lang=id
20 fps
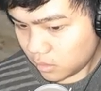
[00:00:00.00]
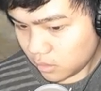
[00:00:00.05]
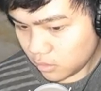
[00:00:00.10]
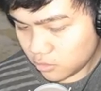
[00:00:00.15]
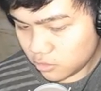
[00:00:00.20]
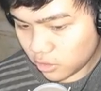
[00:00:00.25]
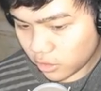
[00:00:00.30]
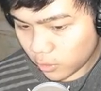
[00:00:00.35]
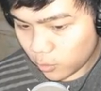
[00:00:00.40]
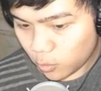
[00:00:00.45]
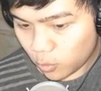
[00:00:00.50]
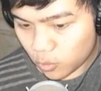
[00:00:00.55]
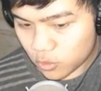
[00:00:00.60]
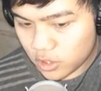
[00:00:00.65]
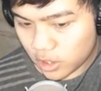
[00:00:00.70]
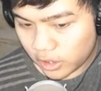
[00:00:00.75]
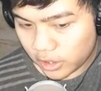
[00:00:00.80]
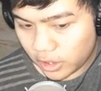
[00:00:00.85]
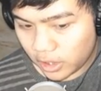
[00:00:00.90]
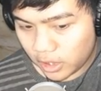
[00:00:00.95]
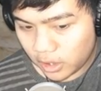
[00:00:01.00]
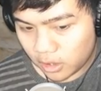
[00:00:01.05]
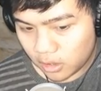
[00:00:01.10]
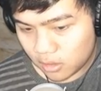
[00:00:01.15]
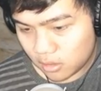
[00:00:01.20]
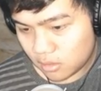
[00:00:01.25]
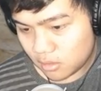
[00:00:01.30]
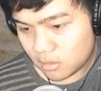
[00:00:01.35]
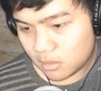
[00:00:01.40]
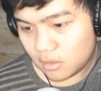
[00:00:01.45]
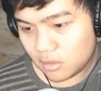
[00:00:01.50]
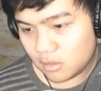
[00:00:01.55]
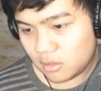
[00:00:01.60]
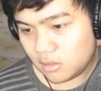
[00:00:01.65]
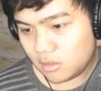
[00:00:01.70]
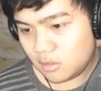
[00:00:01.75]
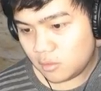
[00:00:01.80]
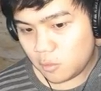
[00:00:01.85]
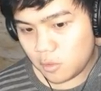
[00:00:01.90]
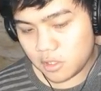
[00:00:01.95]
seriusan ini
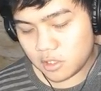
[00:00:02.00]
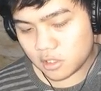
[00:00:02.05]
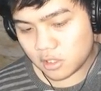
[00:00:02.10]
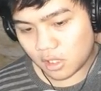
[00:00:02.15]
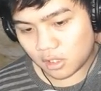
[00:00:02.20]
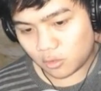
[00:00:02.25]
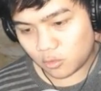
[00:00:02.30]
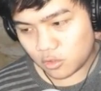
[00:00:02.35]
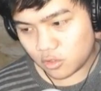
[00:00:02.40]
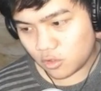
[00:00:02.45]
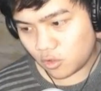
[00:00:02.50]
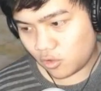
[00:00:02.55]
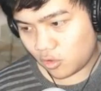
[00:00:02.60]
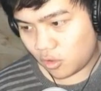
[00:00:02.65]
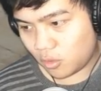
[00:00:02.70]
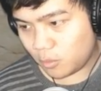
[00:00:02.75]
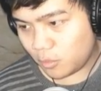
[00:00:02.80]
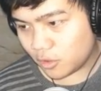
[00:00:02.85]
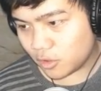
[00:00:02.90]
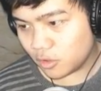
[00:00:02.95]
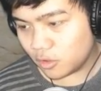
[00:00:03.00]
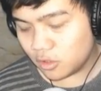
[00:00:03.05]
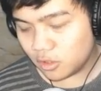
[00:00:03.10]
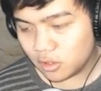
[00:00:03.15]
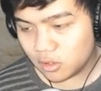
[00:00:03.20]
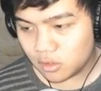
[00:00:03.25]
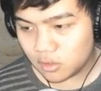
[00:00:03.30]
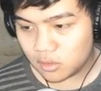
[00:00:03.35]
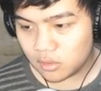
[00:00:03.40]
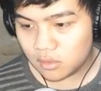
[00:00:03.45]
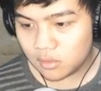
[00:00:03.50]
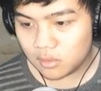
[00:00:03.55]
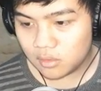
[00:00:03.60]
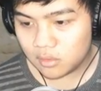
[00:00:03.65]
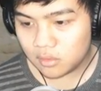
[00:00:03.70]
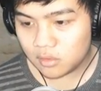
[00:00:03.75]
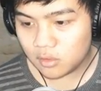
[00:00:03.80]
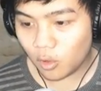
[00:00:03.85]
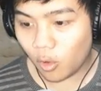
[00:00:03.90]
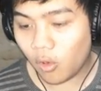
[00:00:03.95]
woi 100 nomor loh
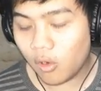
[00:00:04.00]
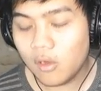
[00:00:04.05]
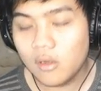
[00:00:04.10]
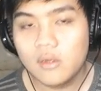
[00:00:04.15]
tuh